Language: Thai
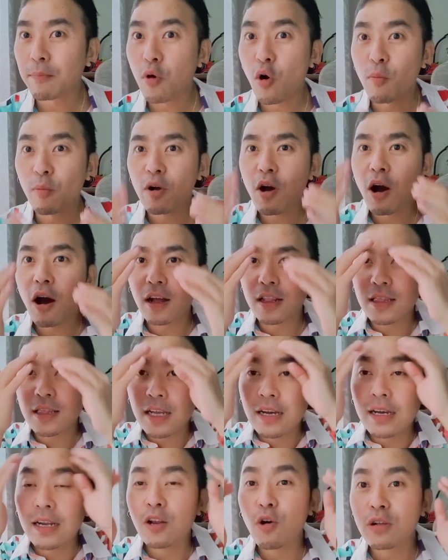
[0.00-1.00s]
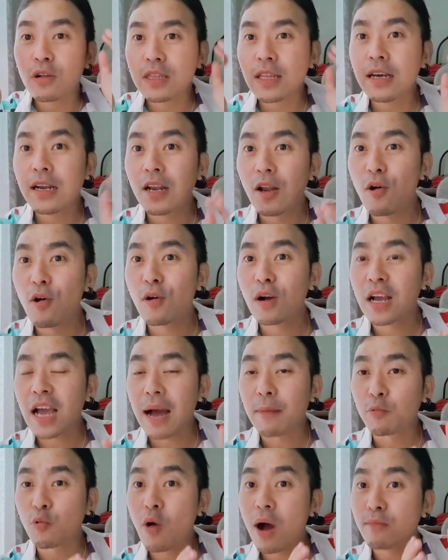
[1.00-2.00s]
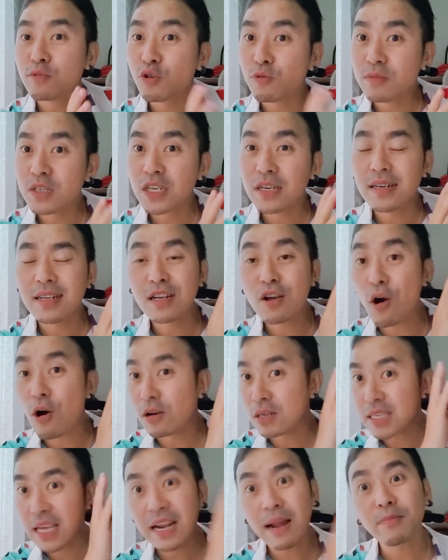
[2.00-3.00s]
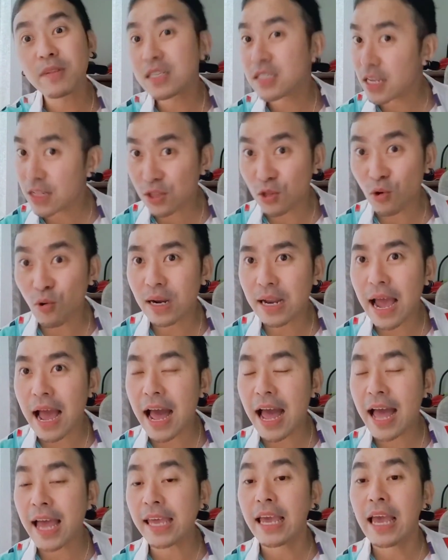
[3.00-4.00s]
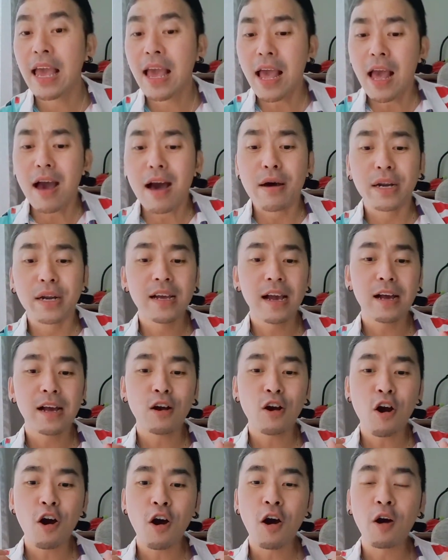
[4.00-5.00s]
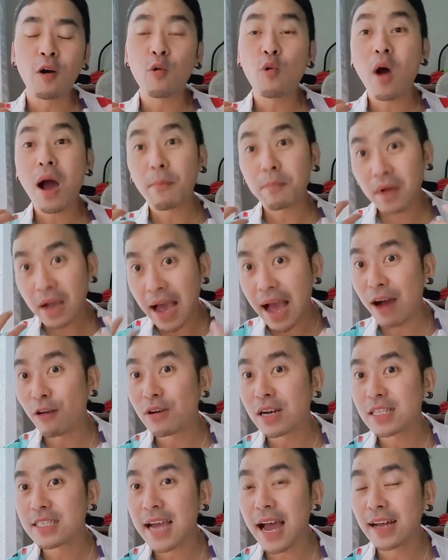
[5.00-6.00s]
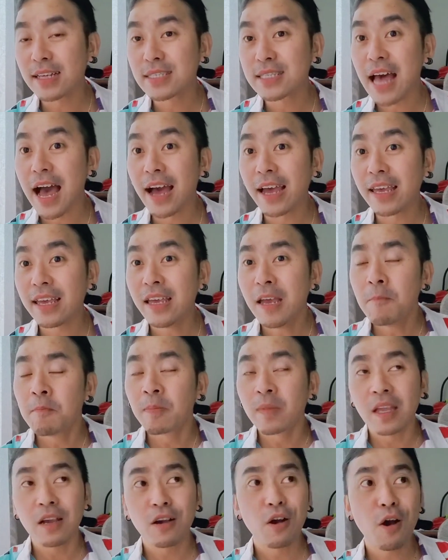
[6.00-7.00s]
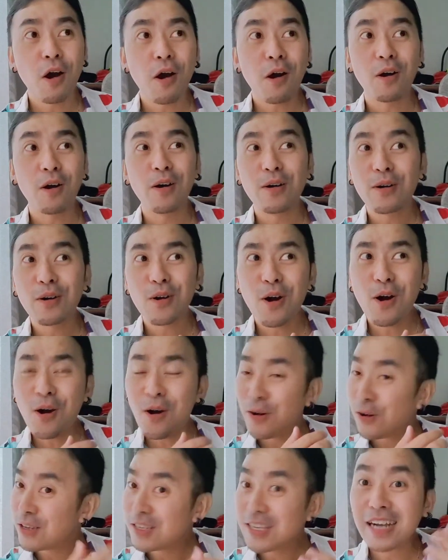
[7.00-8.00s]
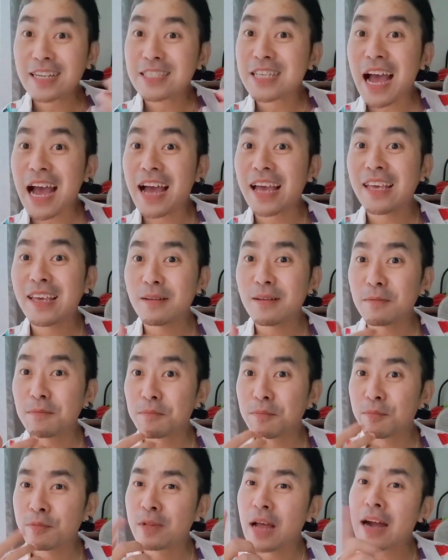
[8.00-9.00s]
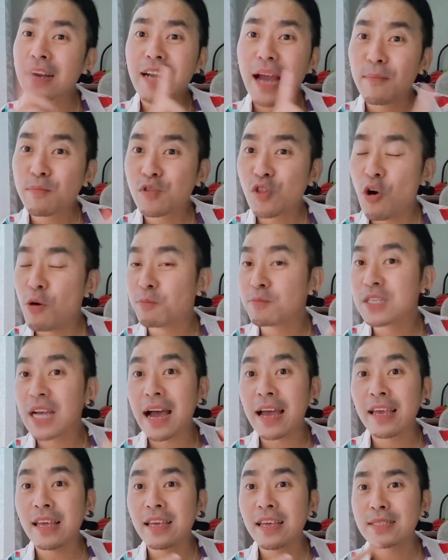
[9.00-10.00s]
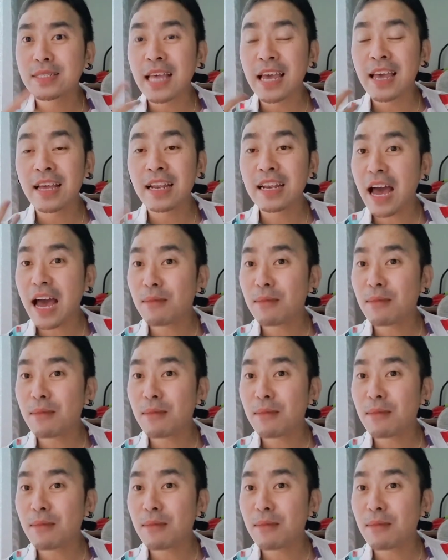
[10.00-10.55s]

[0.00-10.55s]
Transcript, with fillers: ผมก็ตื้นลงกับความชุ่มชื้นของเซรั่มทั้ง7ตัวได้เรื่องของความขาวกระจ่างใสก็ยังใช้ทั้งน้ำตบใช้เซรั่ม